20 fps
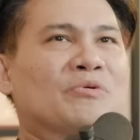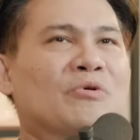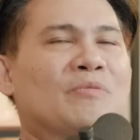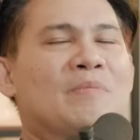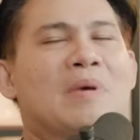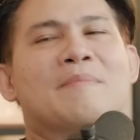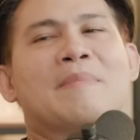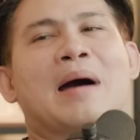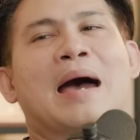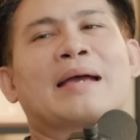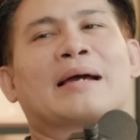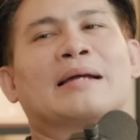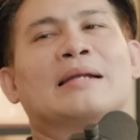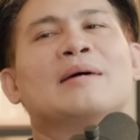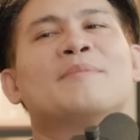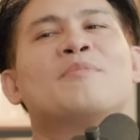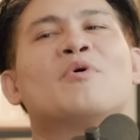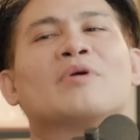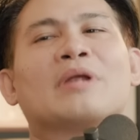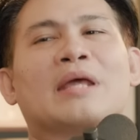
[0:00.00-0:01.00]
ณคุณไม่มายกับ
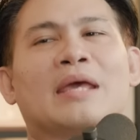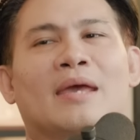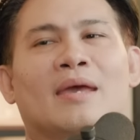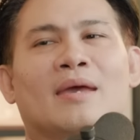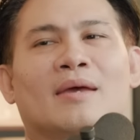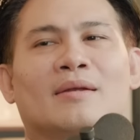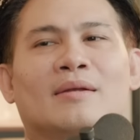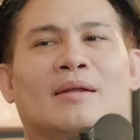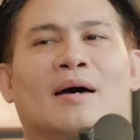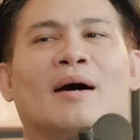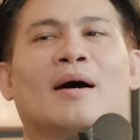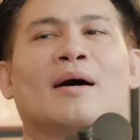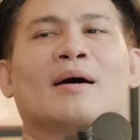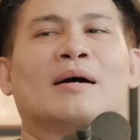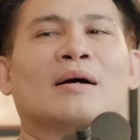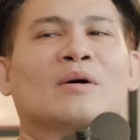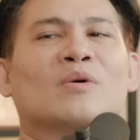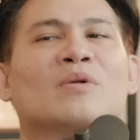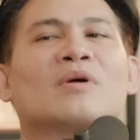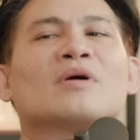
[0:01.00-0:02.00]
เรื่องพวกนี้เนาะ
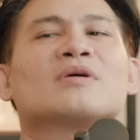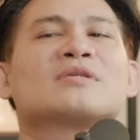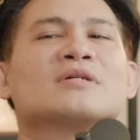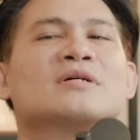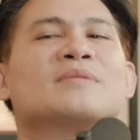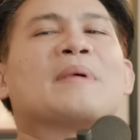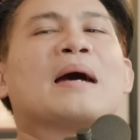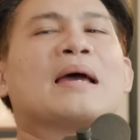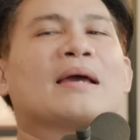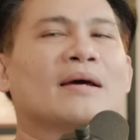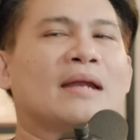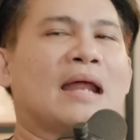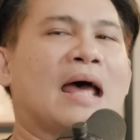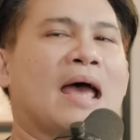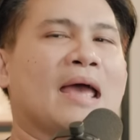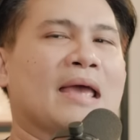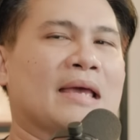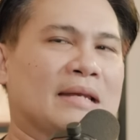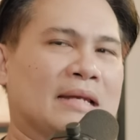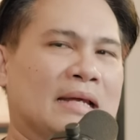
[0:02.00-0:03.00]
คุณก็ซื้อไปก็
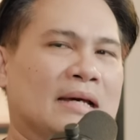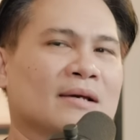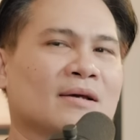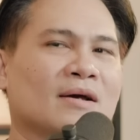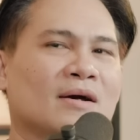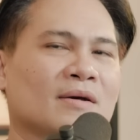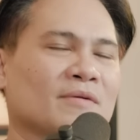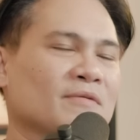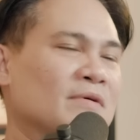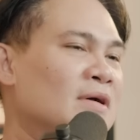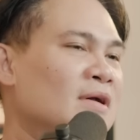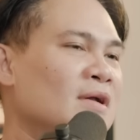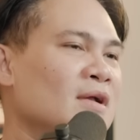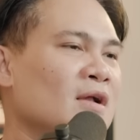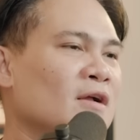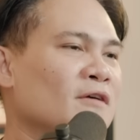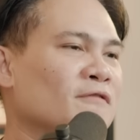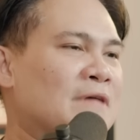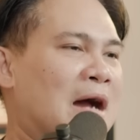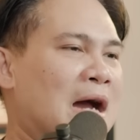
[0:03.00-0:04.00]
ได้นะก็
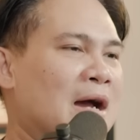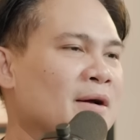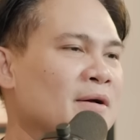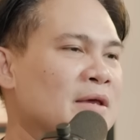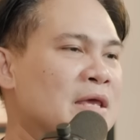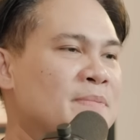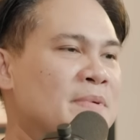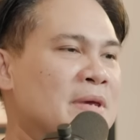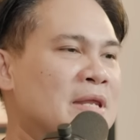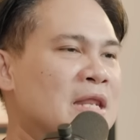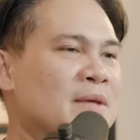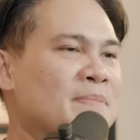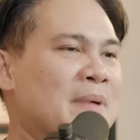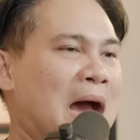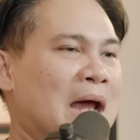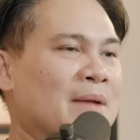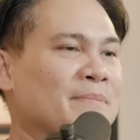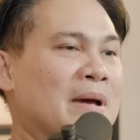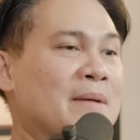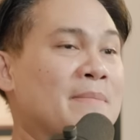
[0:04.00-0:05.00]
ฟัง อี พี นี้
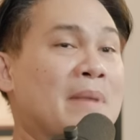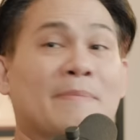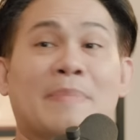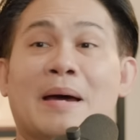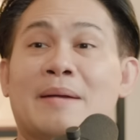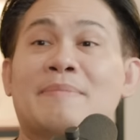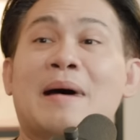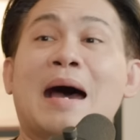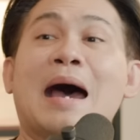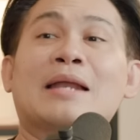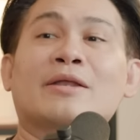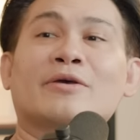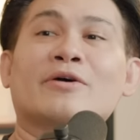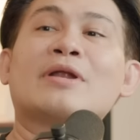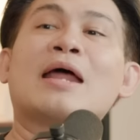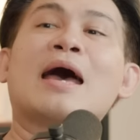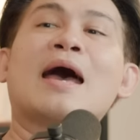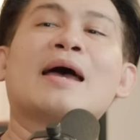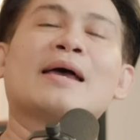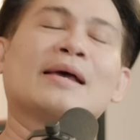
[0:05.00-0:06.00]
ผ่านไปแบบผ่านๆก็
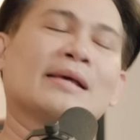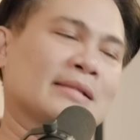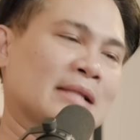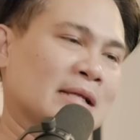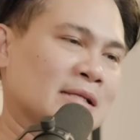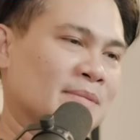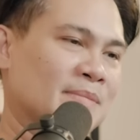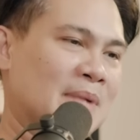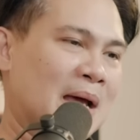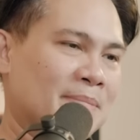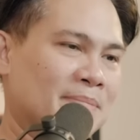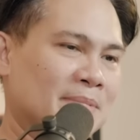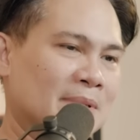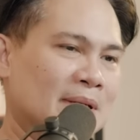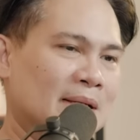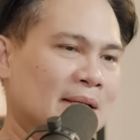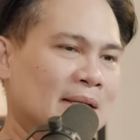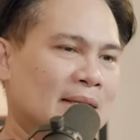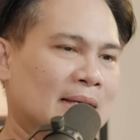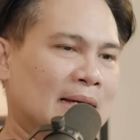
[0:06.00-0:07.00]
ได้แต่สำหรับ
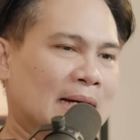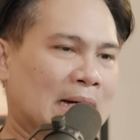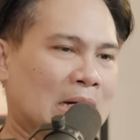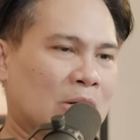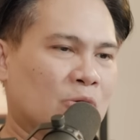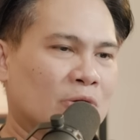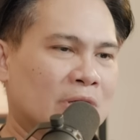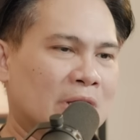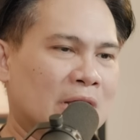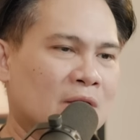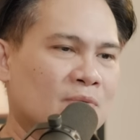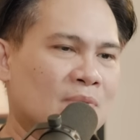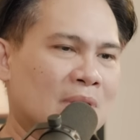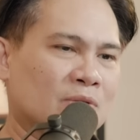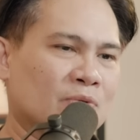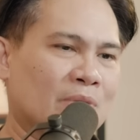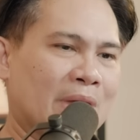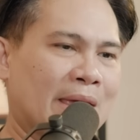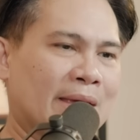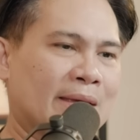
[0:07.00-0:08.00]
เออคนที่คิดว่า
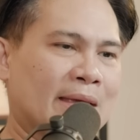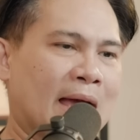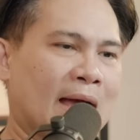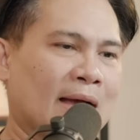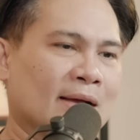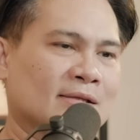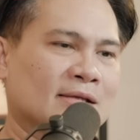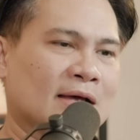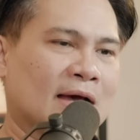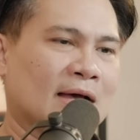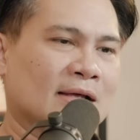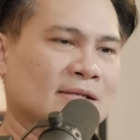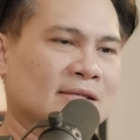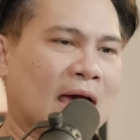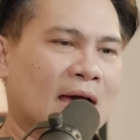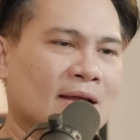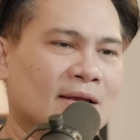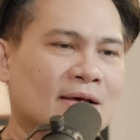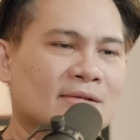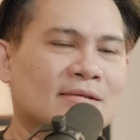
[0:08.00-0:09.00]
ตัวเองอยากจะส
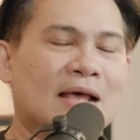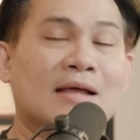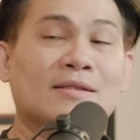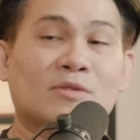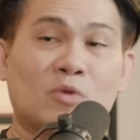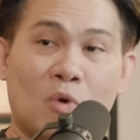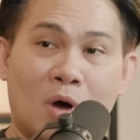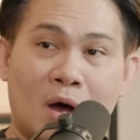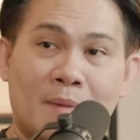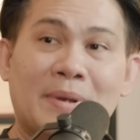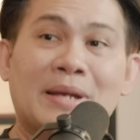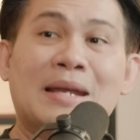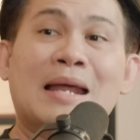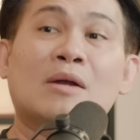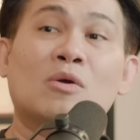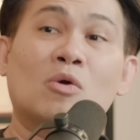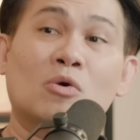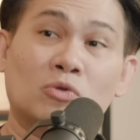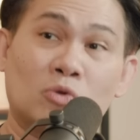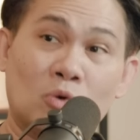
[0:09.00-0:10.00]
ร้างเนื้อสร้างตัวเป็นนั
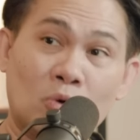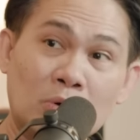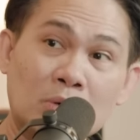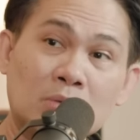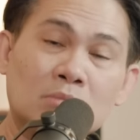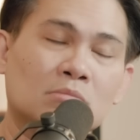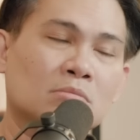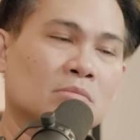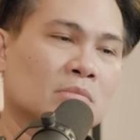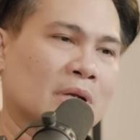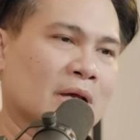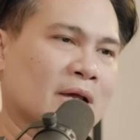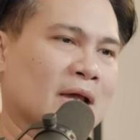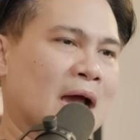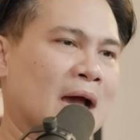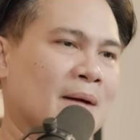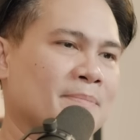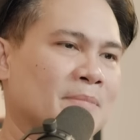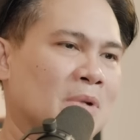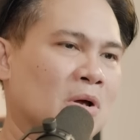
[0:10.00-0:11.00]
กลงทุนนะค
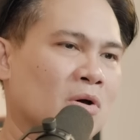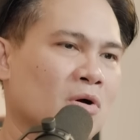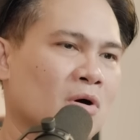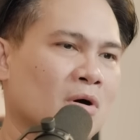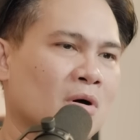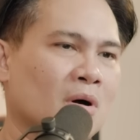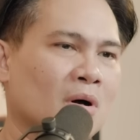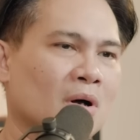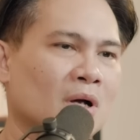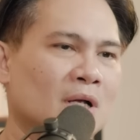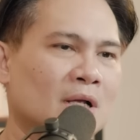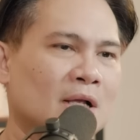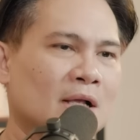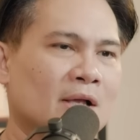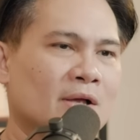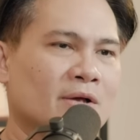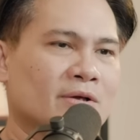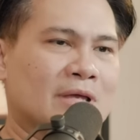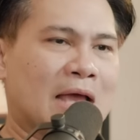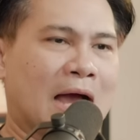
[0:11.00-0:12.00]
รับแล้วก็
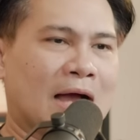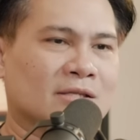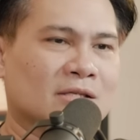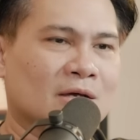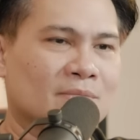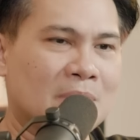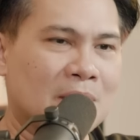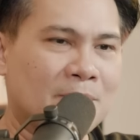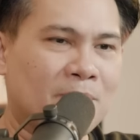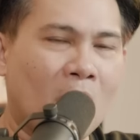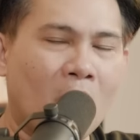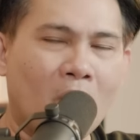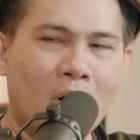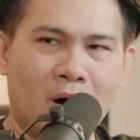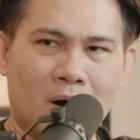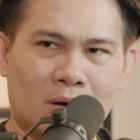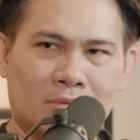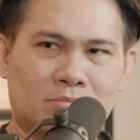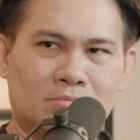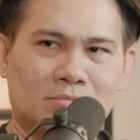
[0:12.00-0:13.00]
อยากจะมีพอ
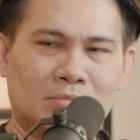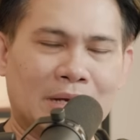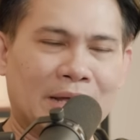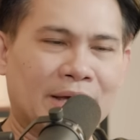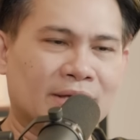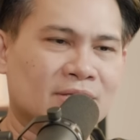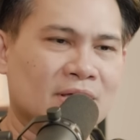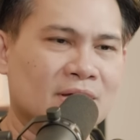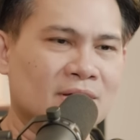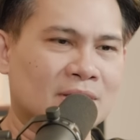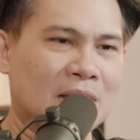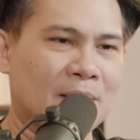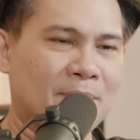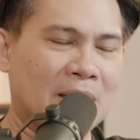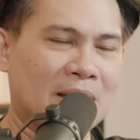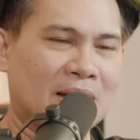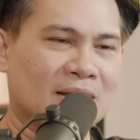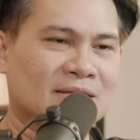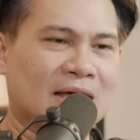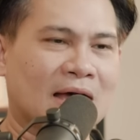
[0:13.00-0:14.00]
ร์ตนะซึ่งถ้า
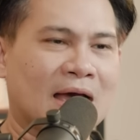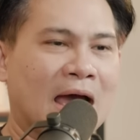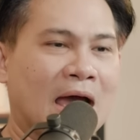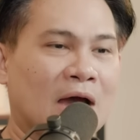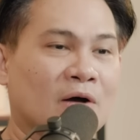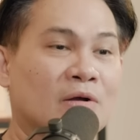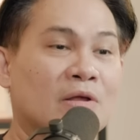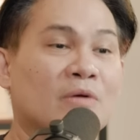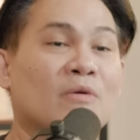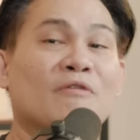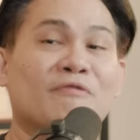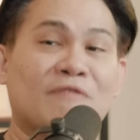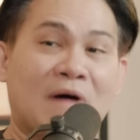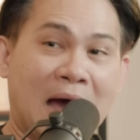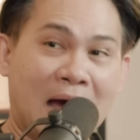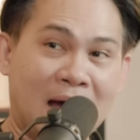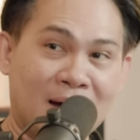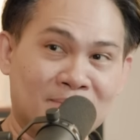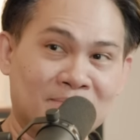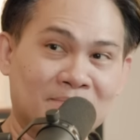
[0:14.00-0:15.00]
เป็นอสังหาเขาเรียกว่า
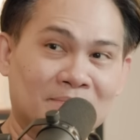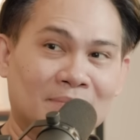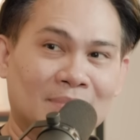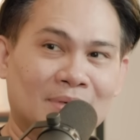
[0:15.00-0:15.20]
ฟาร์ม